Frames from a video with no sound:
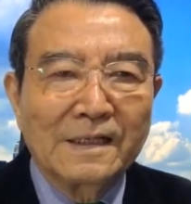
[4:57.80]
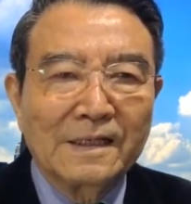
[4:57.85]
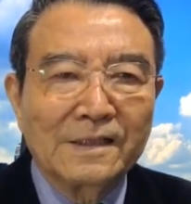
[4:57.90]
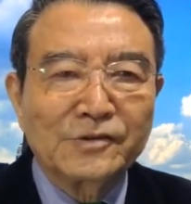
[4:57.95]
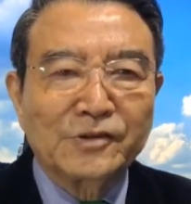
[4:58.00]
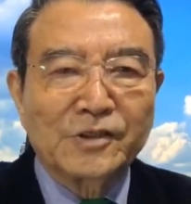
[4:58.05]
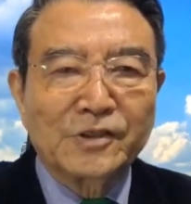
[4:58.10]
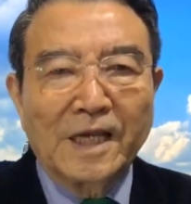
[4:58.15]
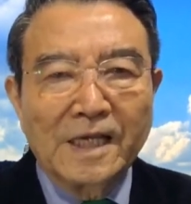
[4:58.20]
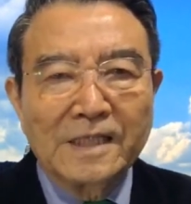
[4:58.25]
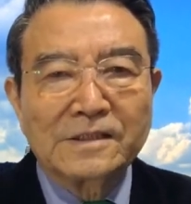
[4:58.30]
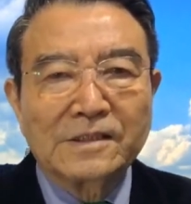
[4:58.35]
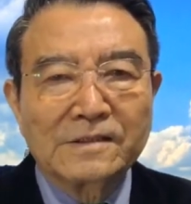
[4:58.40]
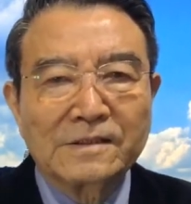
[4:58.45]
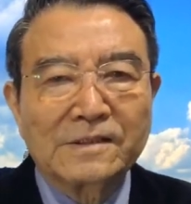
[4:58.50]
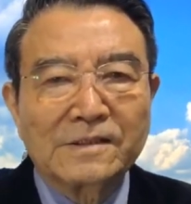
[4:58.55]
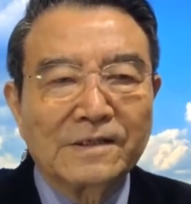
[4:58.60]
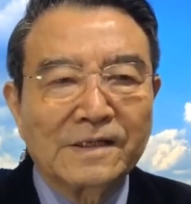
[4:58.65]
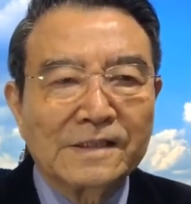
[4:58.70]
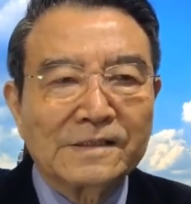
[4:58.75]

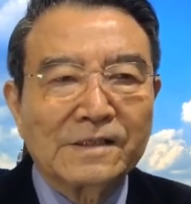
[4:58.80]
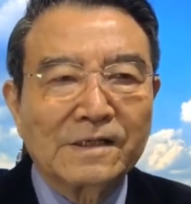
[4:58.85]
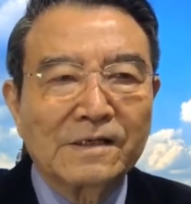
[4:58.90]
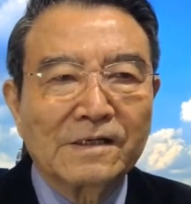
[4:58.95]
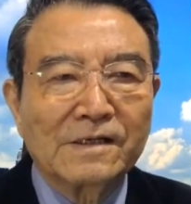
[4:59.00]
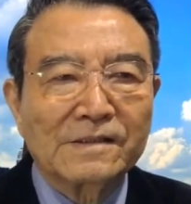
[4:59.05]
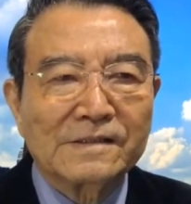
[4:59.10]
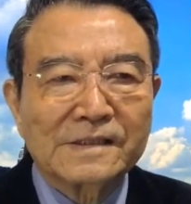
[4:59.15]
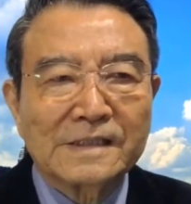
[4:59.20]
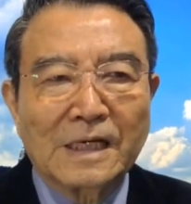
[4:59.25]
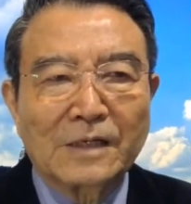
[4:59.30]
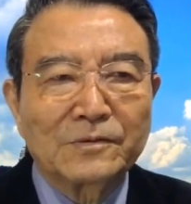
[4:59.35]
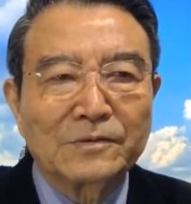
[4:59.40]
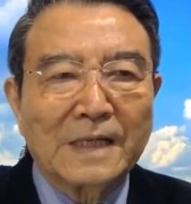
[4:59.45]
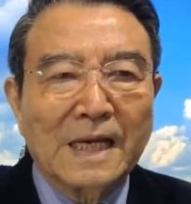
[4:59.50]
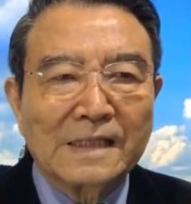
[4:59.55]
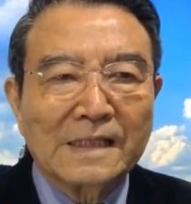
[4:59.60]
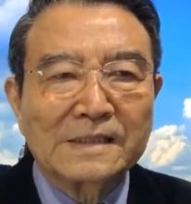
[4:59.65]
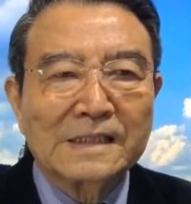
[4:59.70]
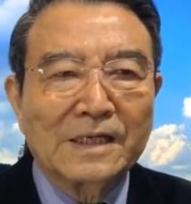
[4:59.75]
최전선에서
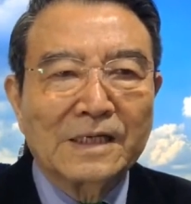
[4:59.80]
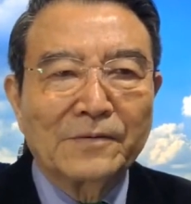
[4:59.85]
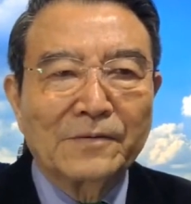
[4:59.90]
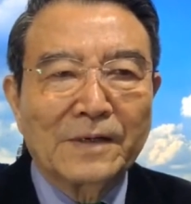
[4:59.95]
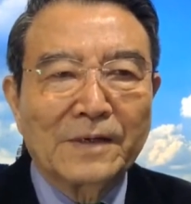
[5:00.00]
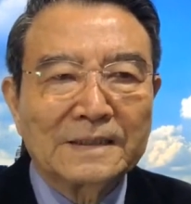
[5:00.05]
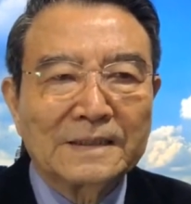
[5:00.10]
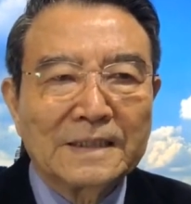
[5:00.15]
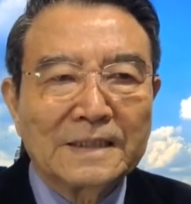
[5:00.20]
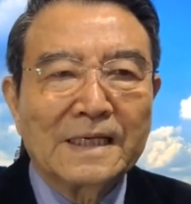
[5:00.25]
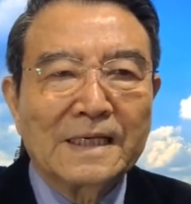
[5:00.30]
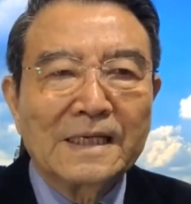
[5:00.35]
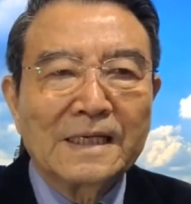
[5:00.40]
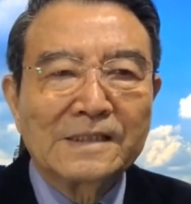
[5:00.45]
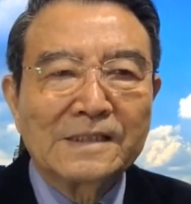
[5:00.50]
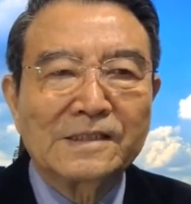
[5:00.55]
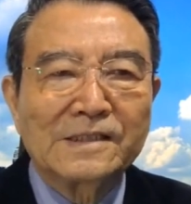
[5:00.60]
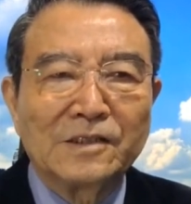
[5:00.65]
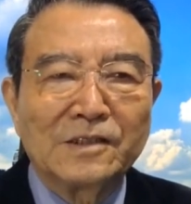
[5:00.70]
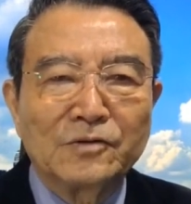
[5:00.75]
싸운 한 장관의
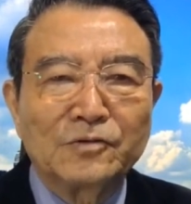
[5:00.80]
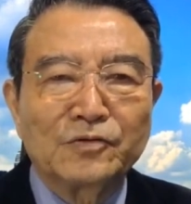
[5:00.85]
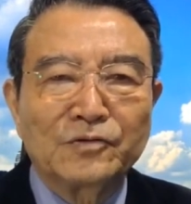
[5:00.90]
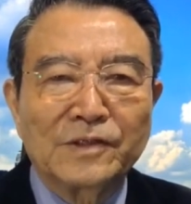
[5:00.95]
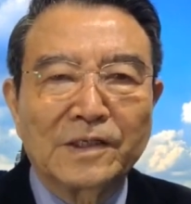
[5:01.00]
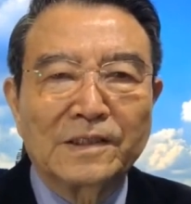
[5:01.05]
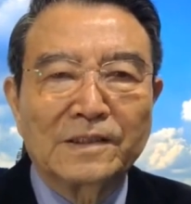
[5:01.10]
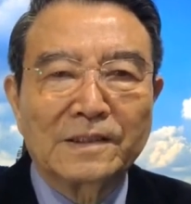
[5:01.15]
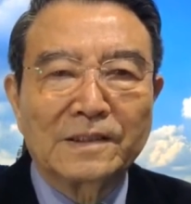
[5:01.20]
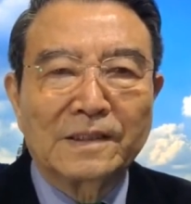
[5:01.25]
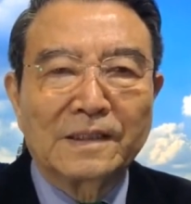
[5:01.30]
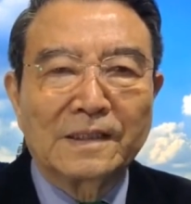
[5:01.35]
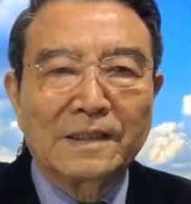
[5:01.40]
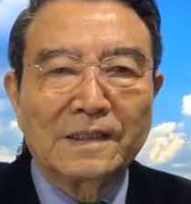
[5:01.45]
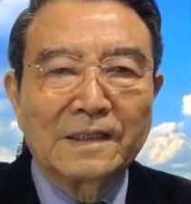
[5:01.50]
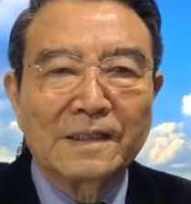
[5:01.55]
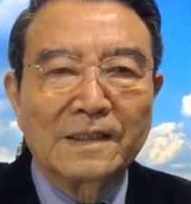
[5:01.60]
전투력을